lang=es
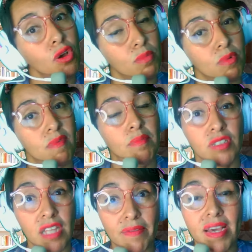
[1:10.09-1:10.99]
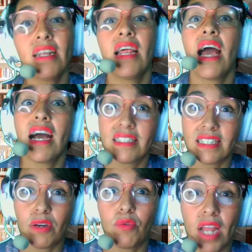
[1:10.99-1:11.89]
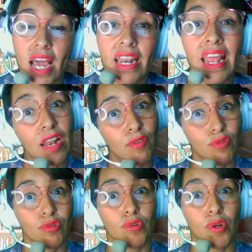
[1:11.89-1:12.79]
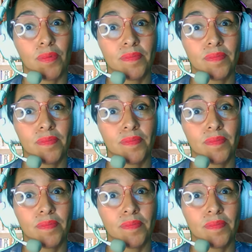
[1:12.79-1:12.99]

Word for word: como vamos a ver, asegurar el futuro.